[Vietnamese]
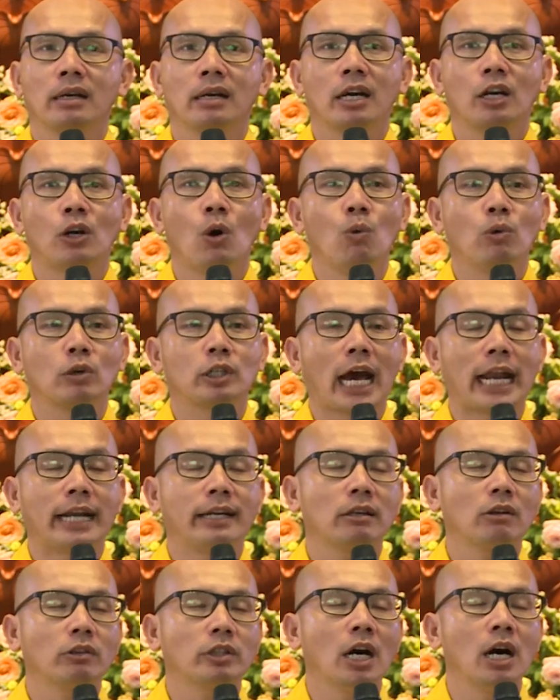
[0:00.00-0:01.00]
cái khung
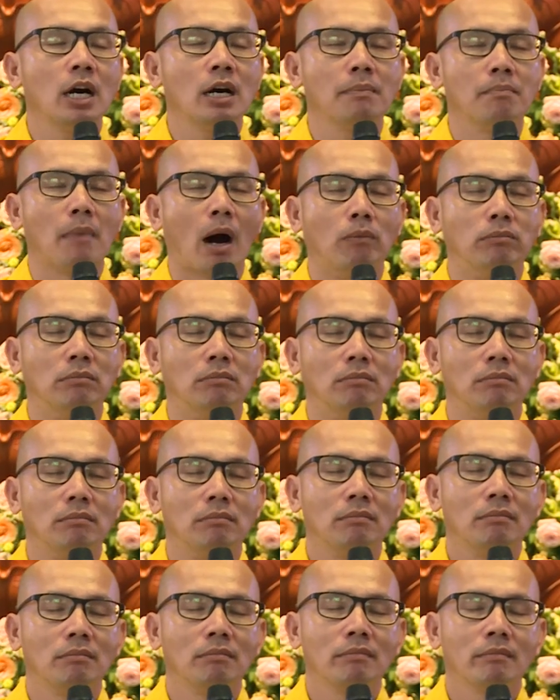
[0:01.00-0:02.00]
cảnh nó thơ mộng,
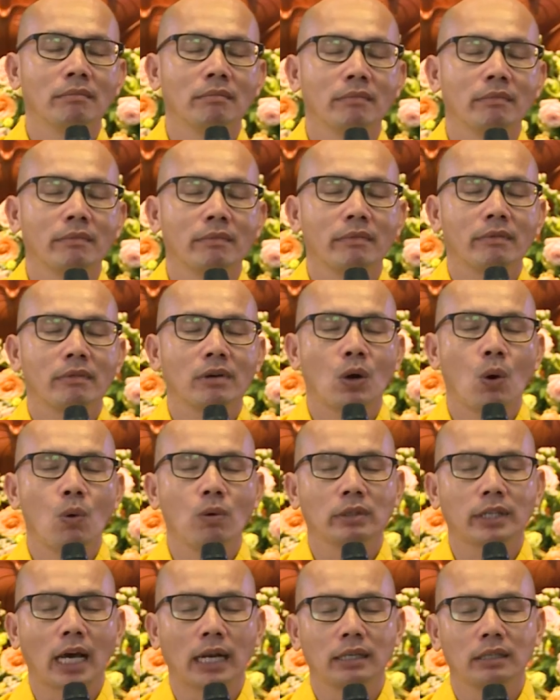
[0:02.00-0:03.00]

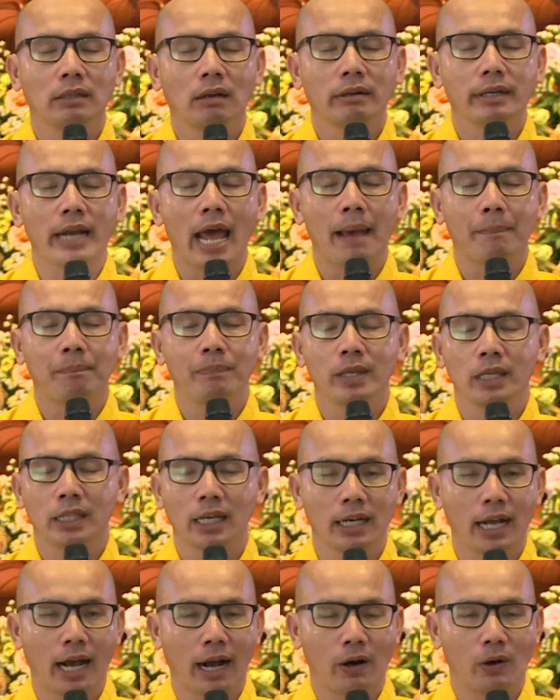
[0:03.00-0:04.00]
khung cảnh nó đẹp như
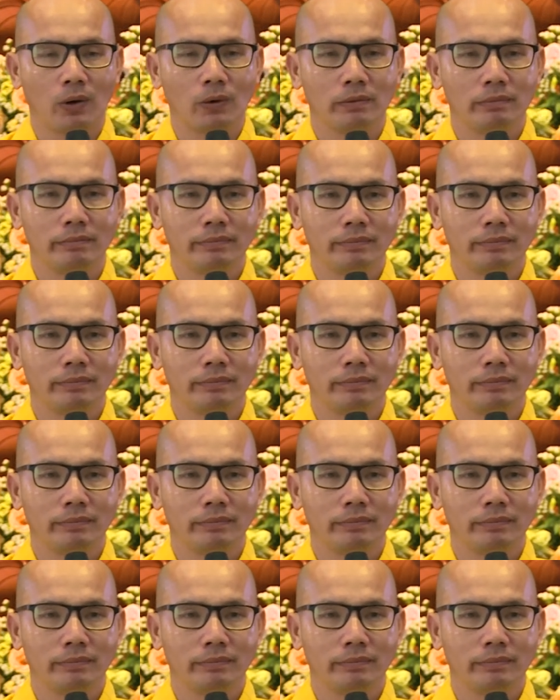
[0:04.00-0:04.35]
thế nào.